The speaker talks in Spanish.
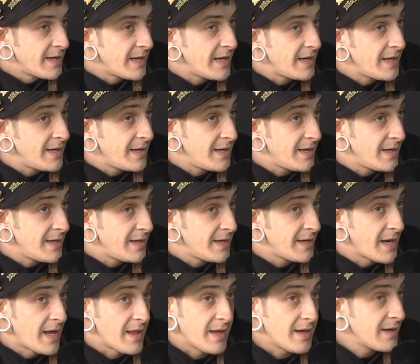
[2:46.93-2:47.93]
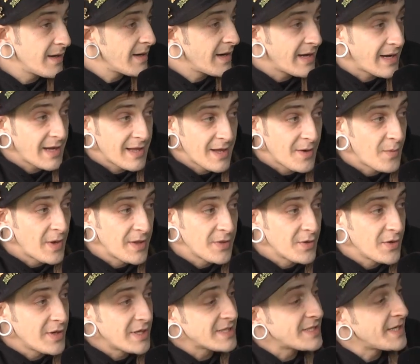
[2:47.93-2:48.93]
Y nada, y cada
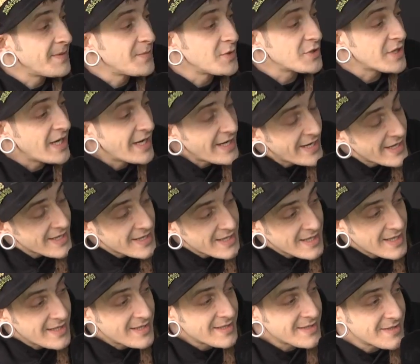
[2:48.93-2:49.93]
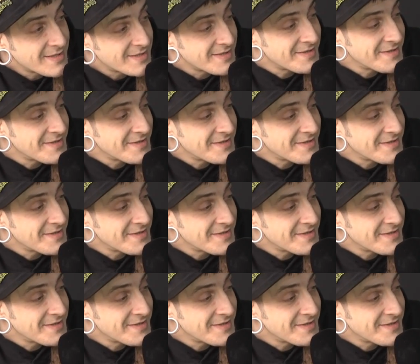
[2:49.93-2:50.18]
cuando hacemos galletas,